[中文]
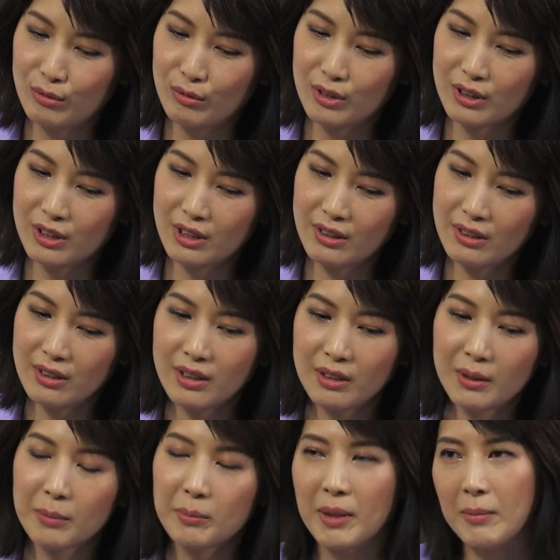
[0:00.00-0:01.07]
我是希
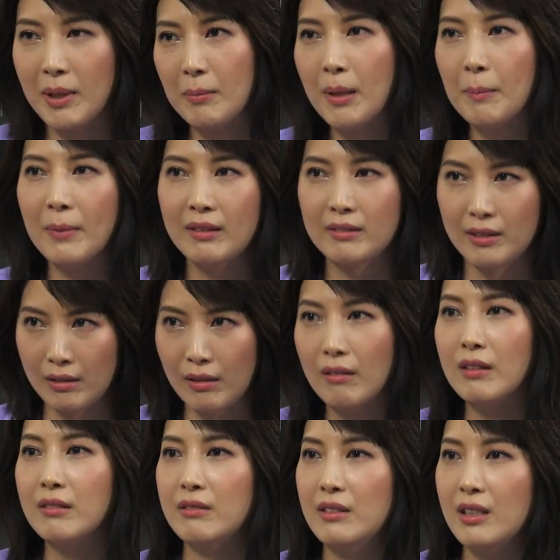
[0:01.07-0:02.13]
望慢慢慢慢能
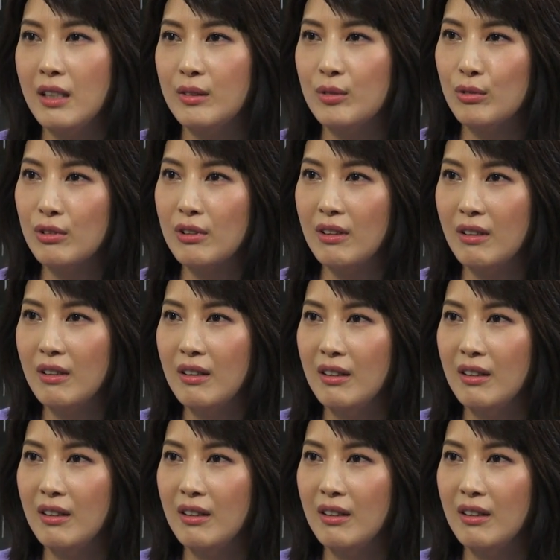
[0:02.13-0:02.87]
够这样做，